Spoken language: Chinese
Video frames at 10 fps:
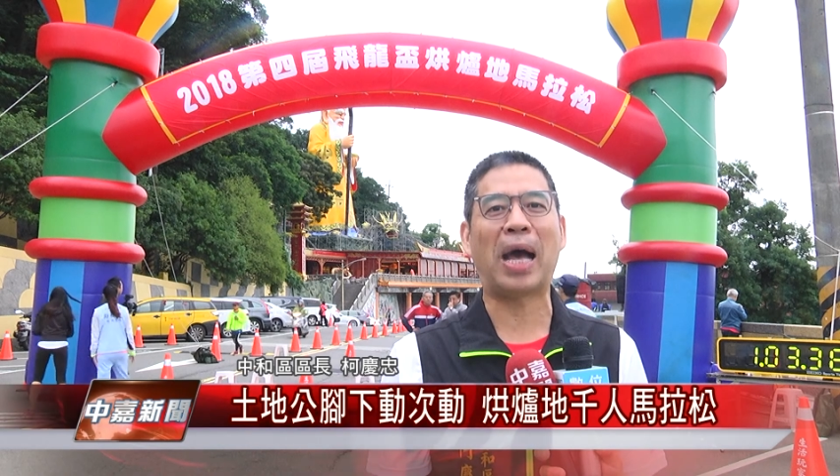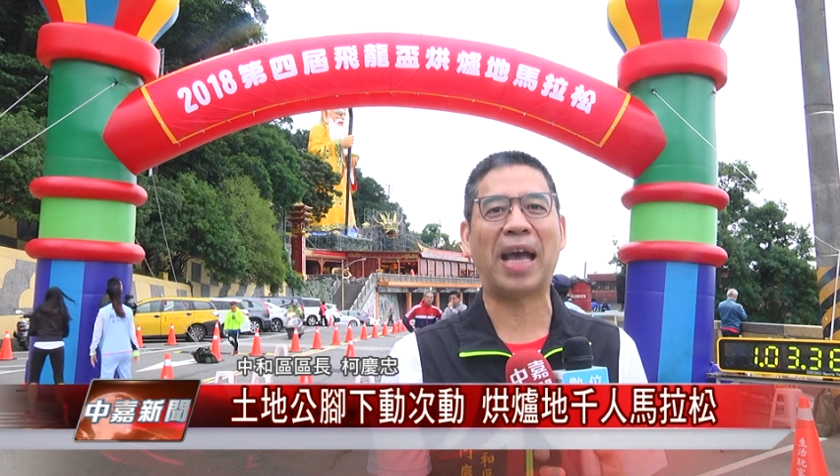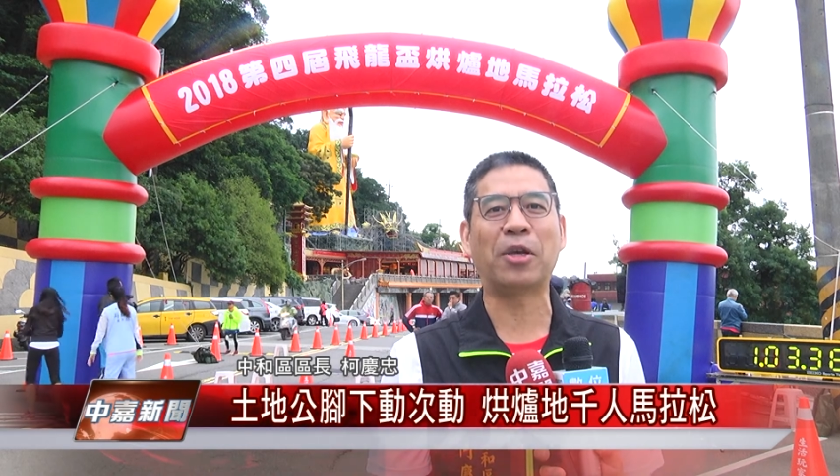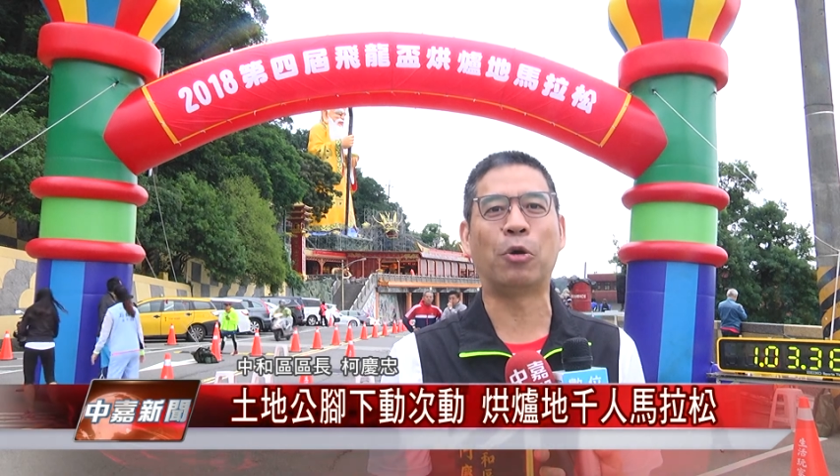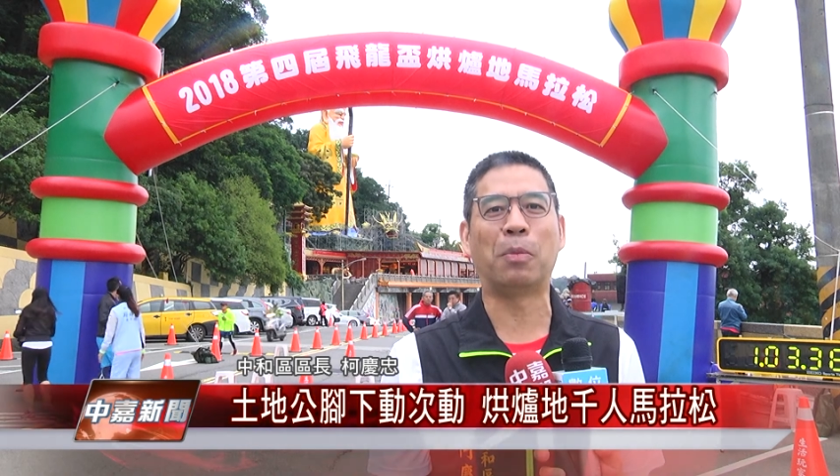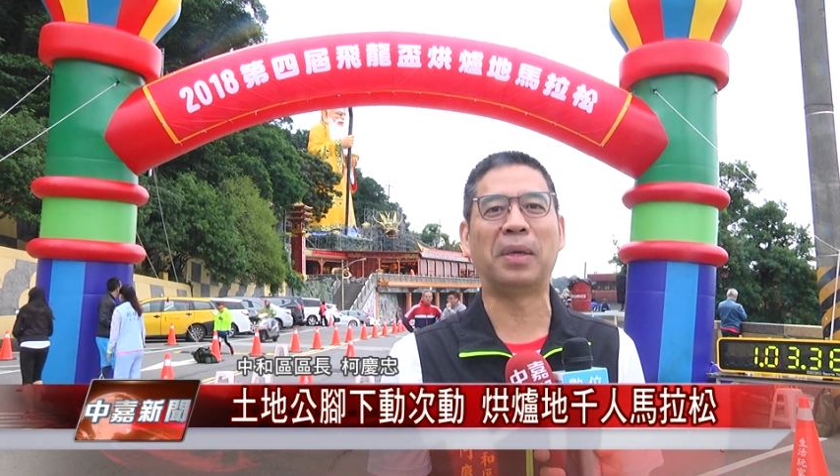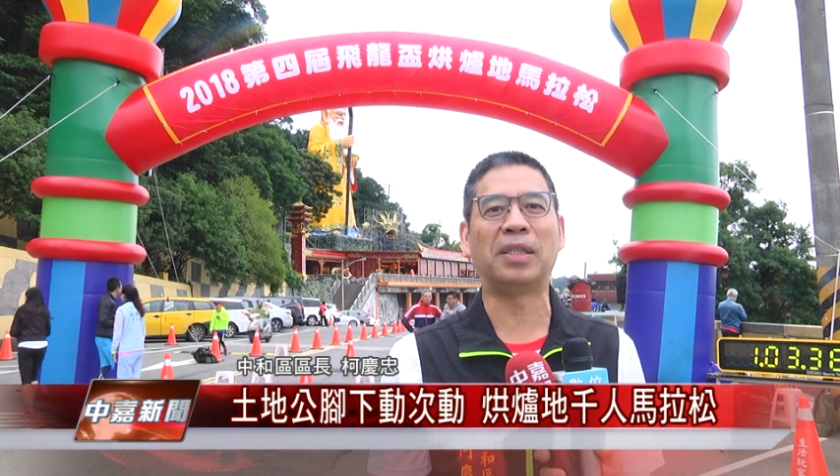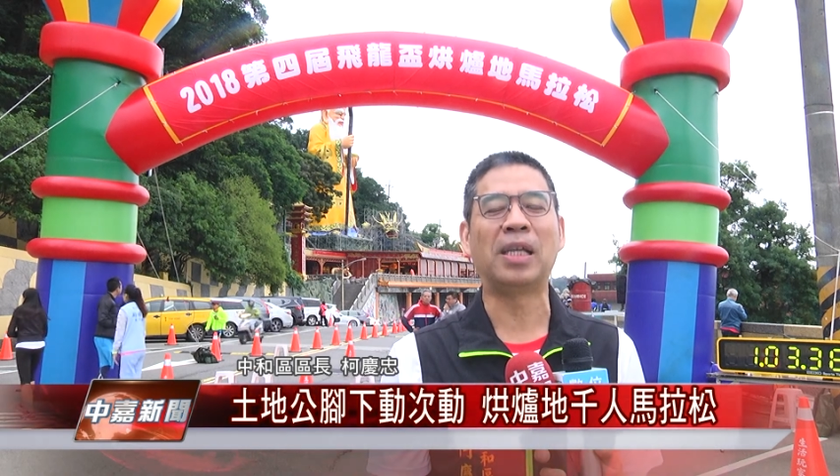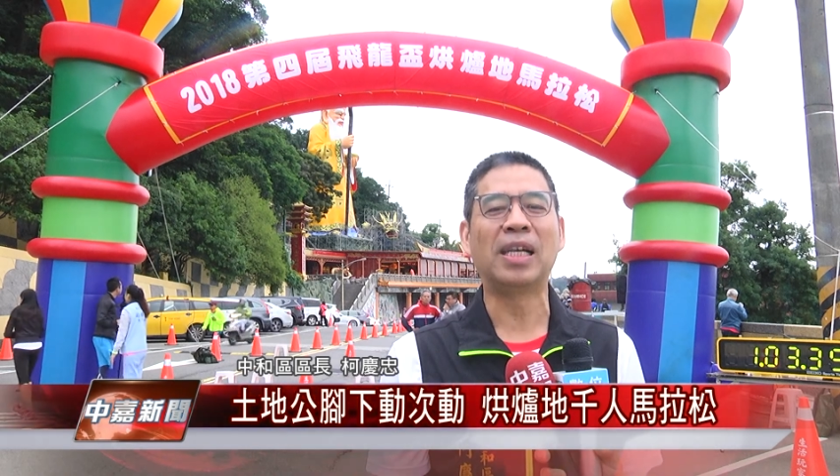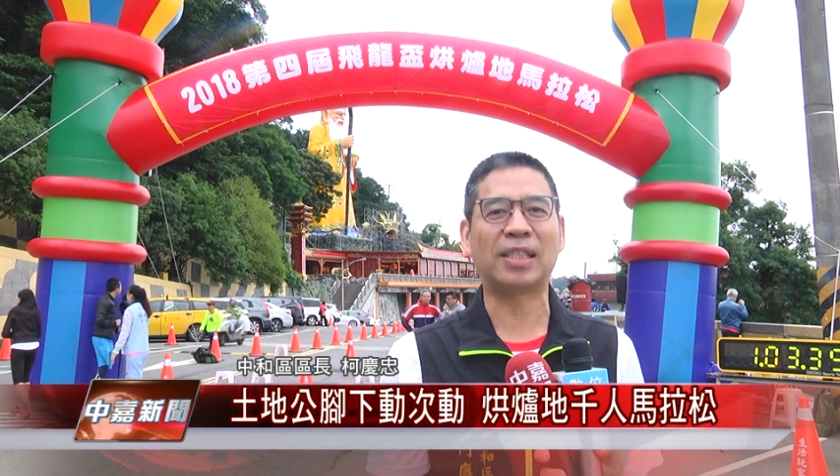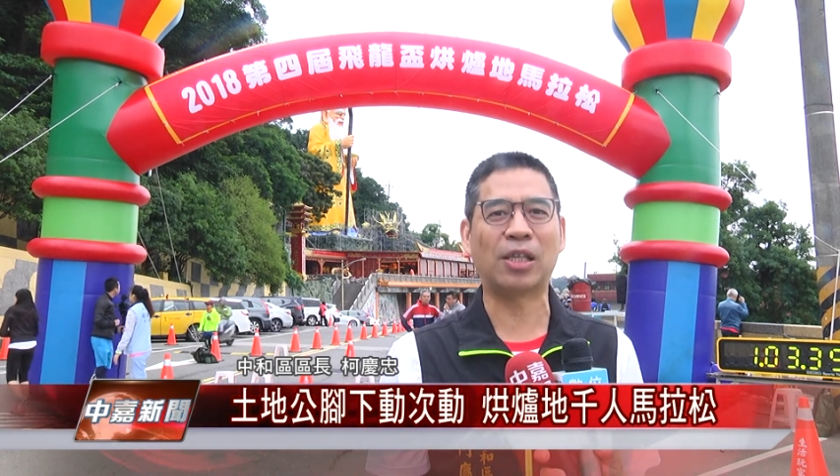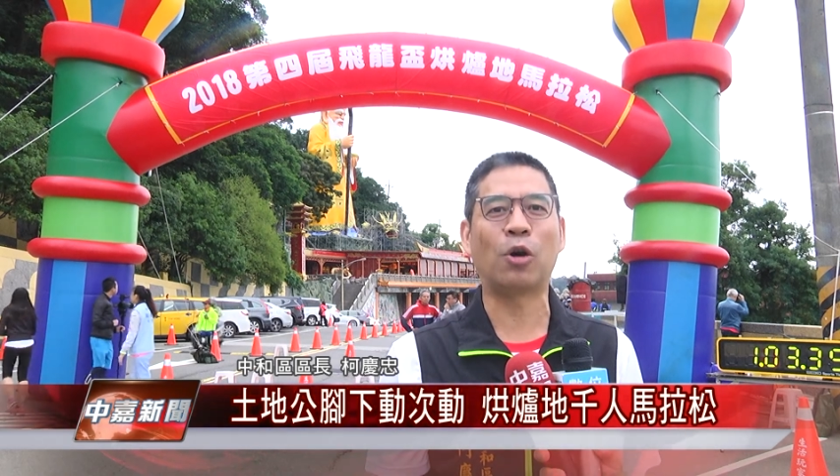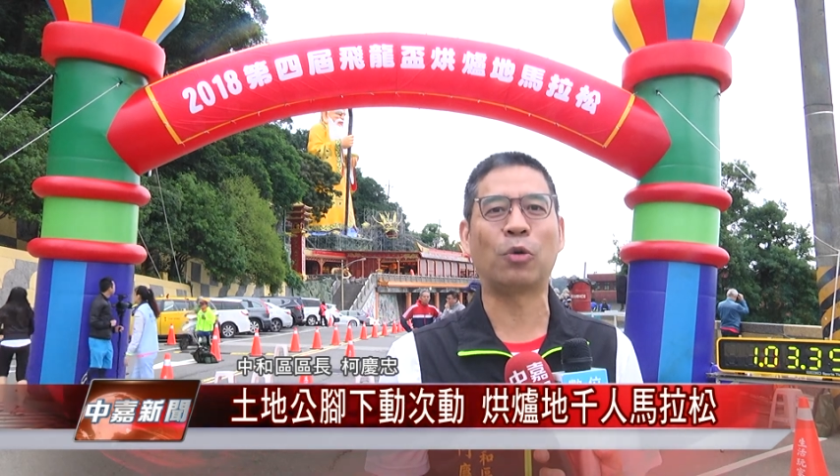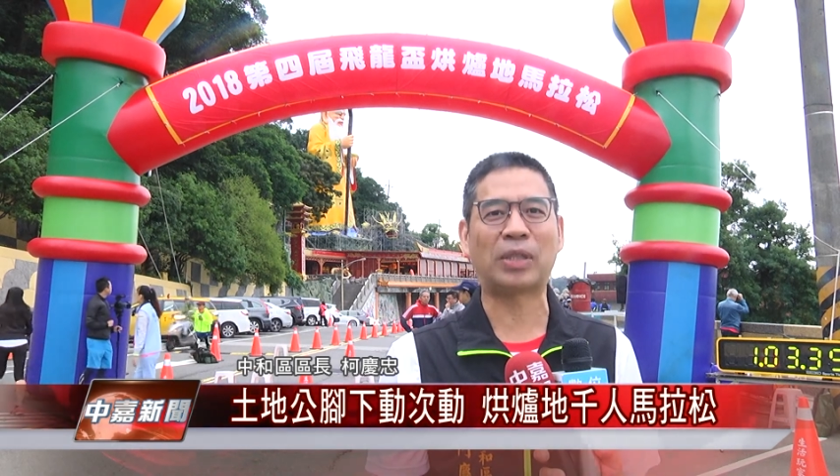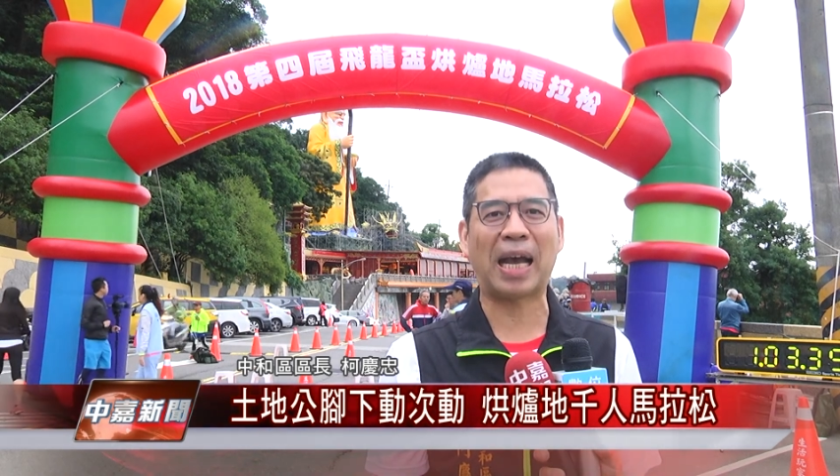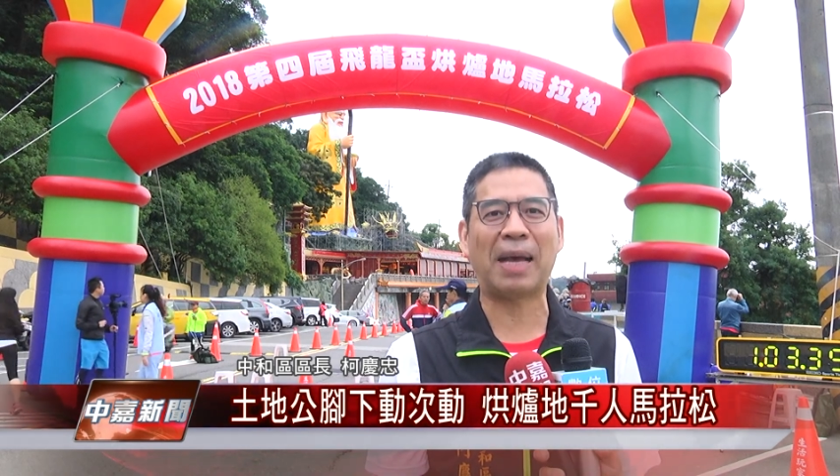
还有我们之后大